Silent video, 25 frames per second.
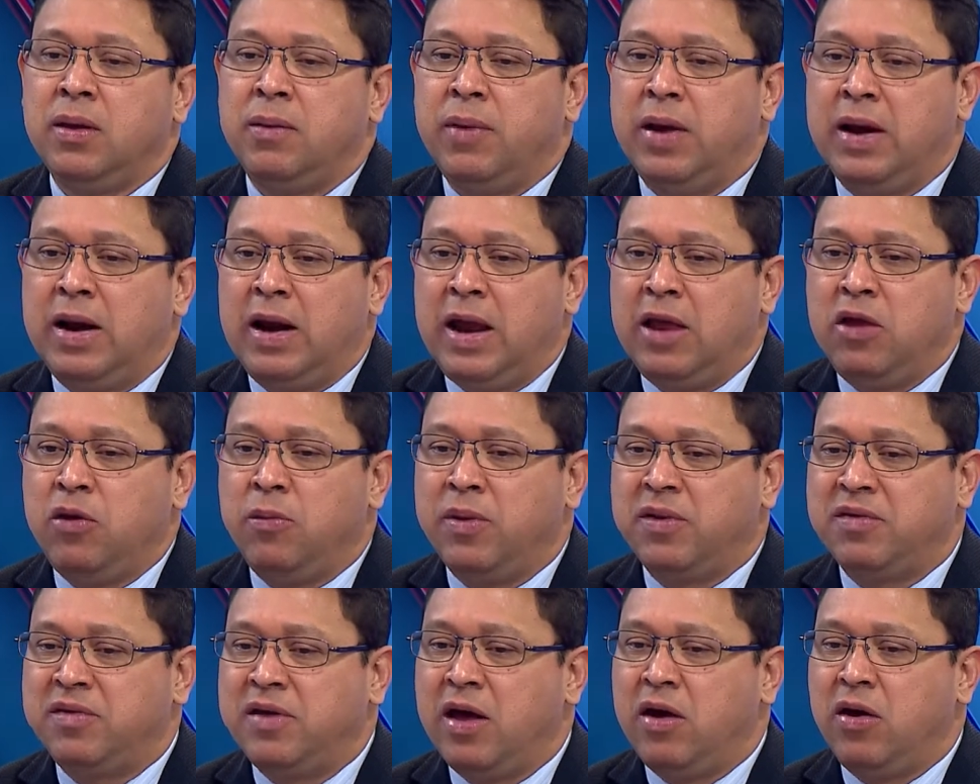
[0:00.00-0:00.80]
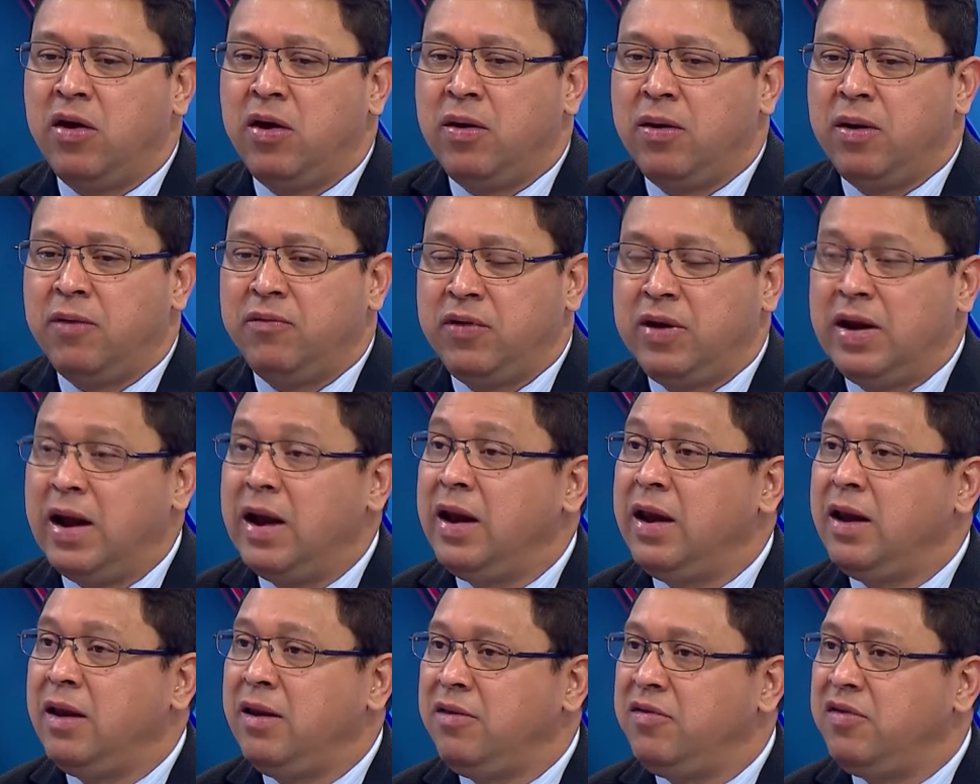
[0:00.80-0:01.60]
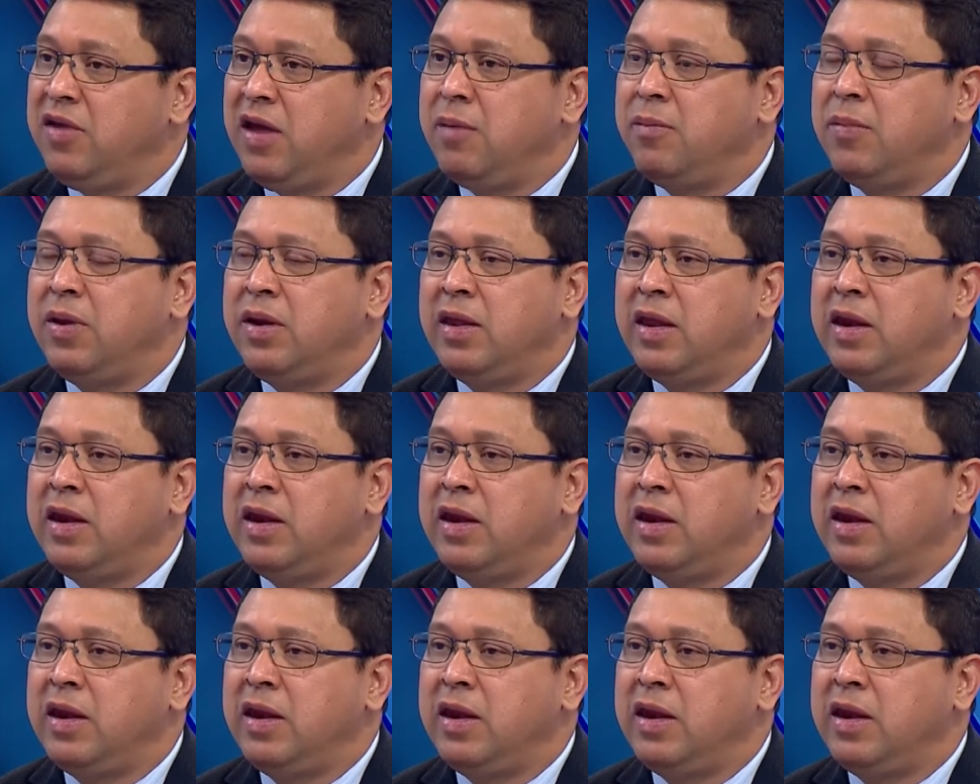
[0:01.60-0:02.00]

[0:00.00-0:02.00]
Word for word: Para el año pasado, a finales de diciembre,